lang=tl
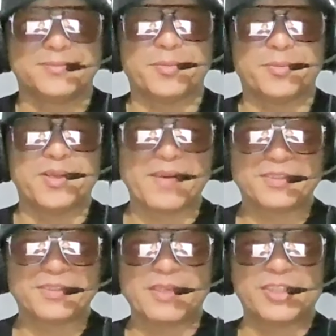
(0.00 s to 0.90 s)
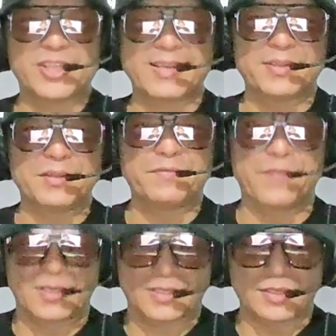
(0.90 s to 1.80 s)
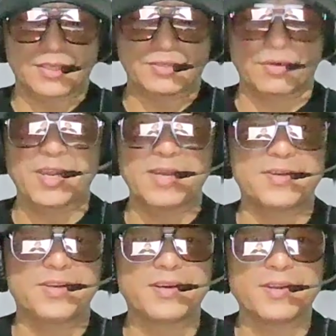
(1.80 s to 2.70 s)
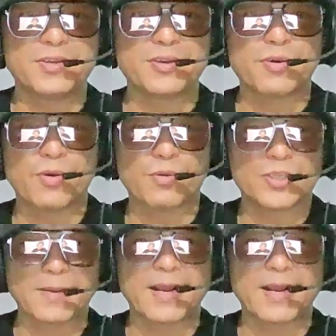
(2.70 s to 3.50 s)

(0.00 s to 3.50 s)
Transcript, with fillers: Welcome back to my channel, Faceless Ro here, ang inyong host.